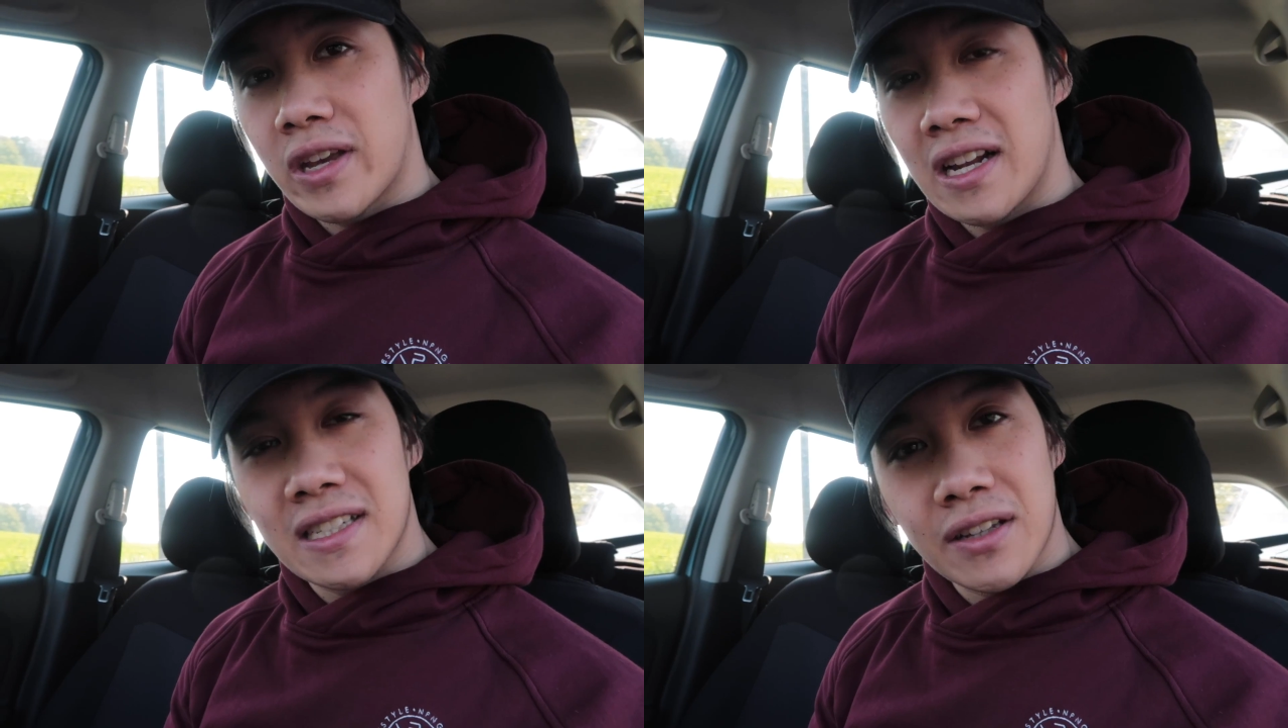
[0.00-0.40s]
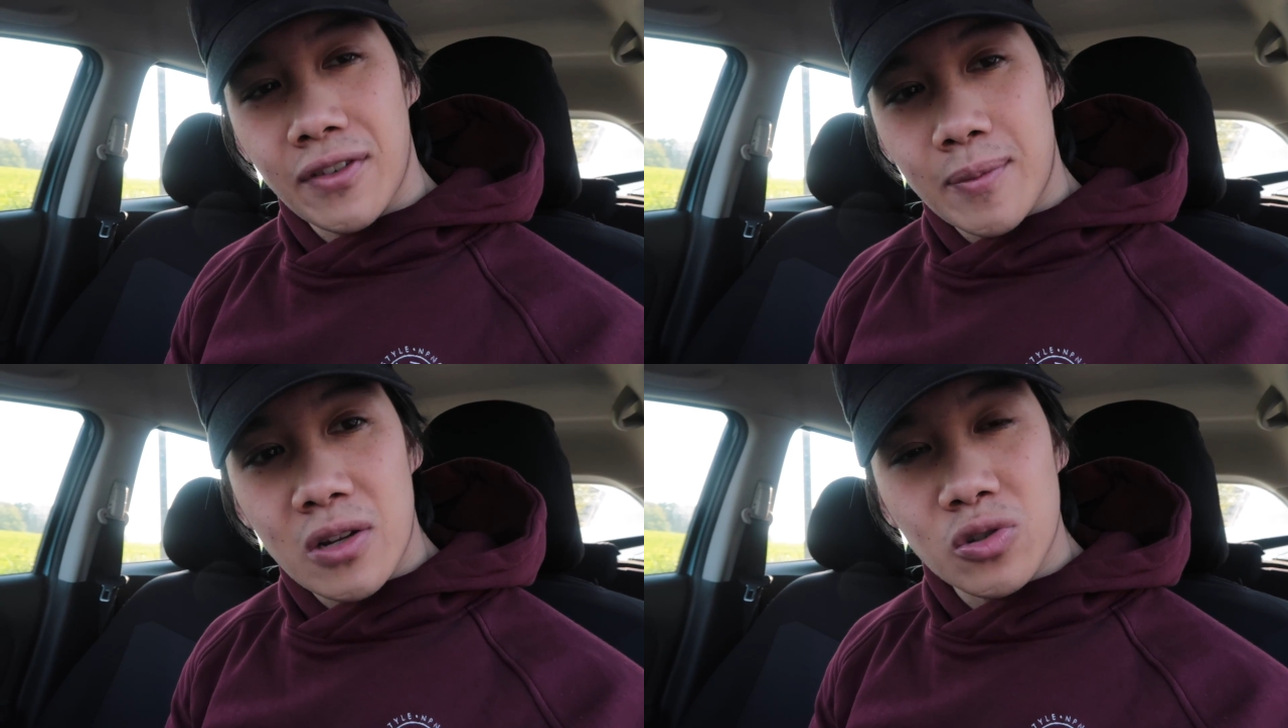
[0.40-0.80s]
Ok la scène
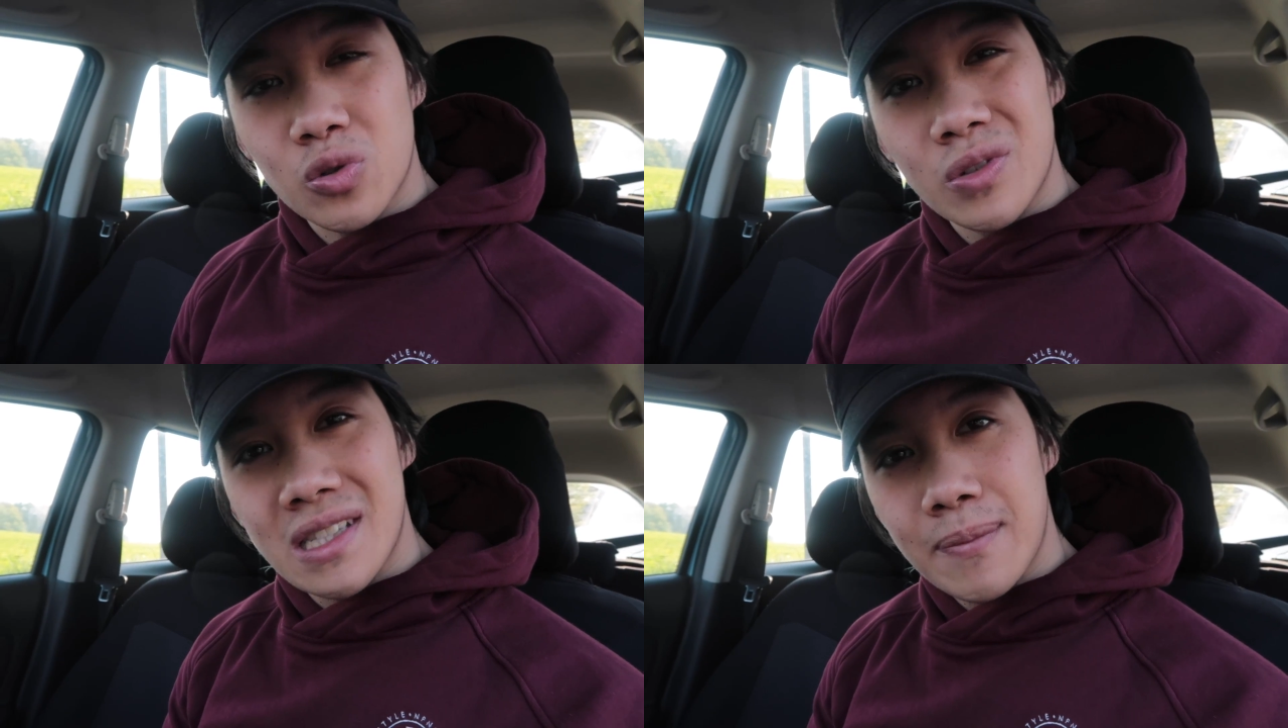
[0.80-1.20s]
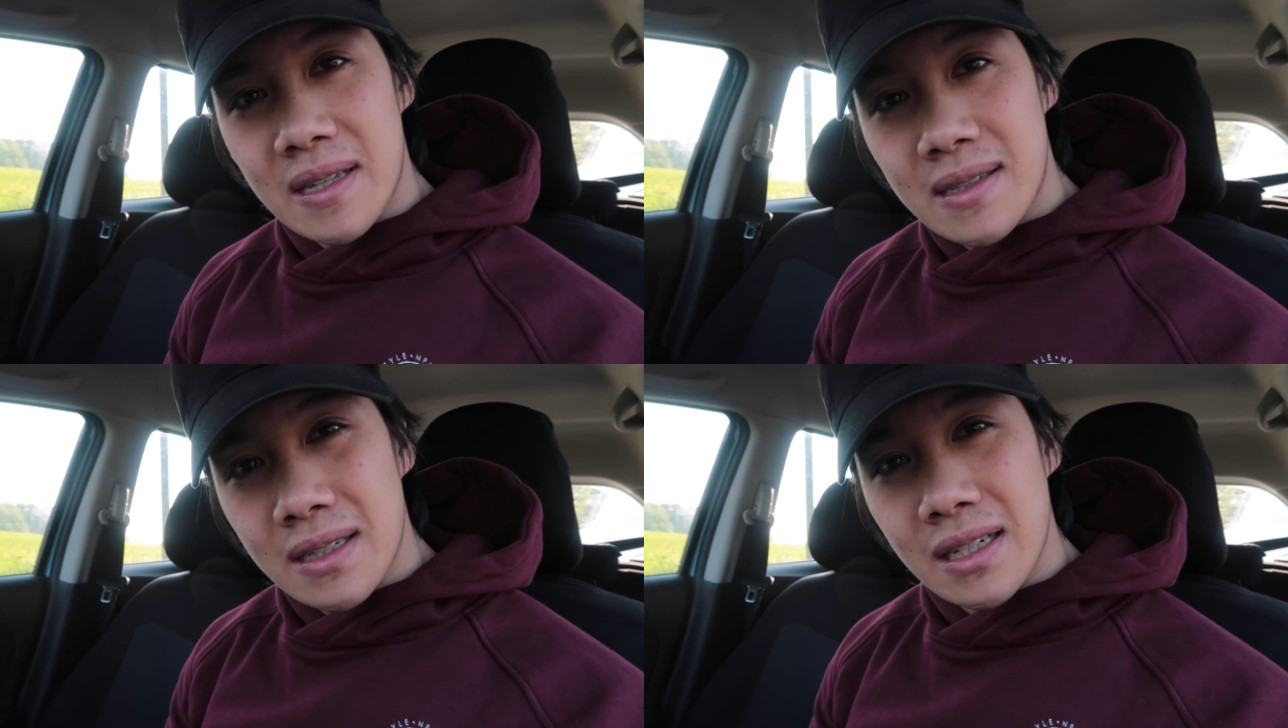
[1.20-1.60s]
familiale aujourd'hui, s'est
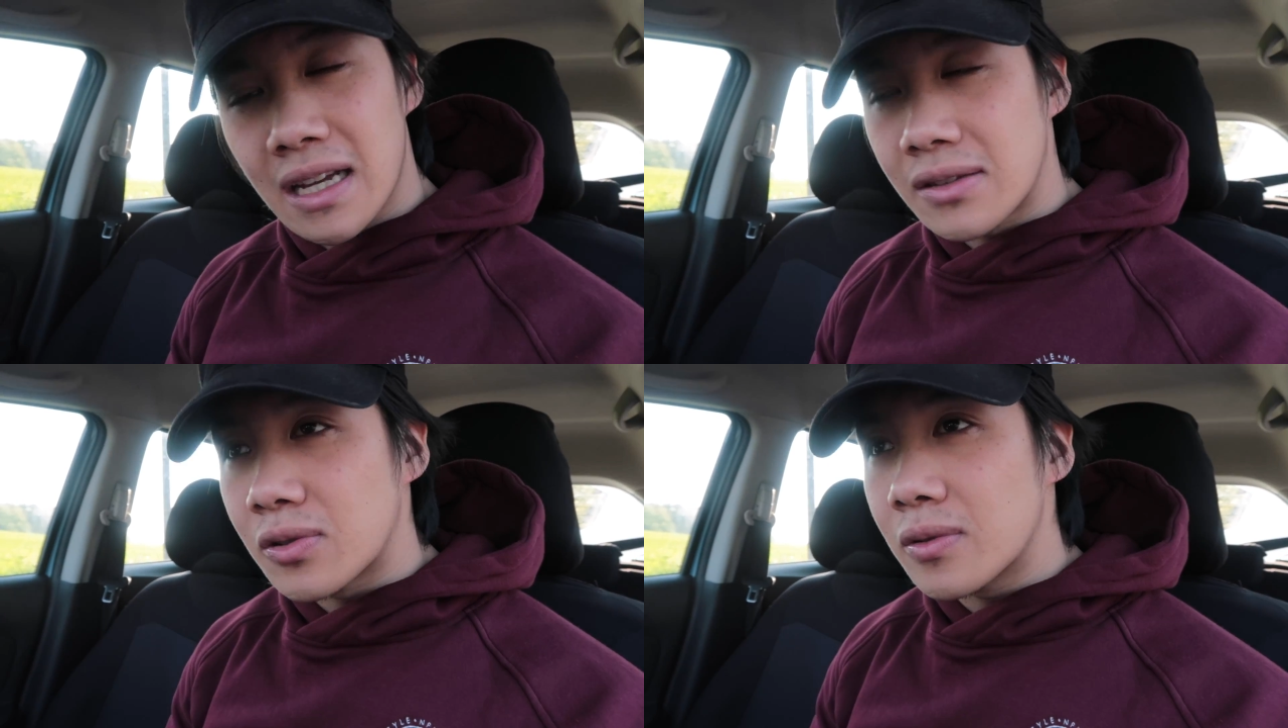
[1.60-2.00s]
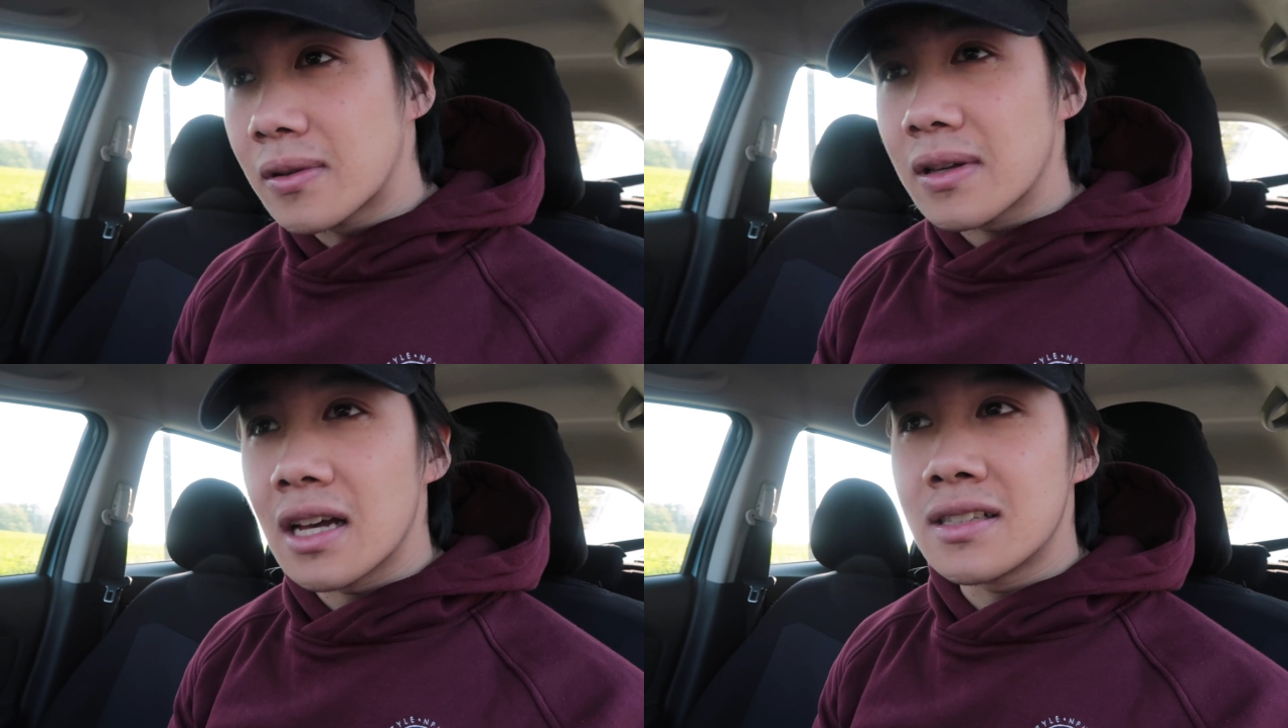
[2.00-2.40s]
passé un
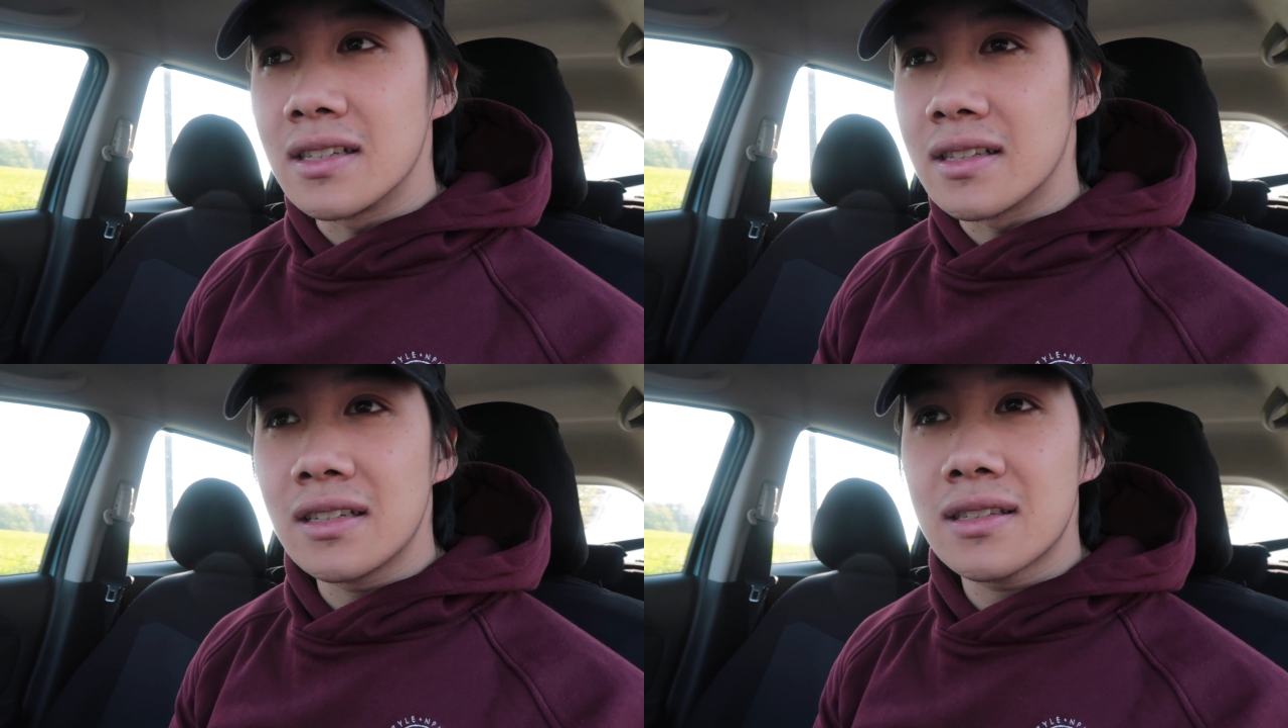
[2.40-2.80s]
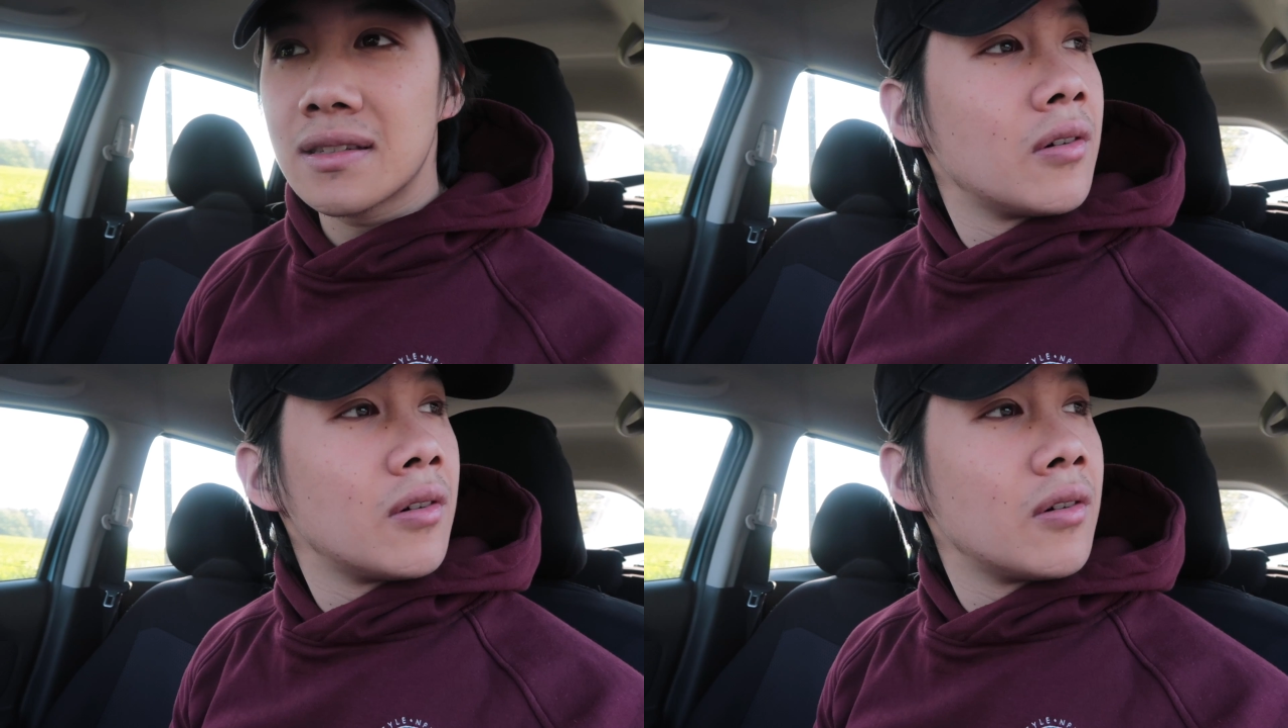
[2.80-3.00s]
truc assez triste.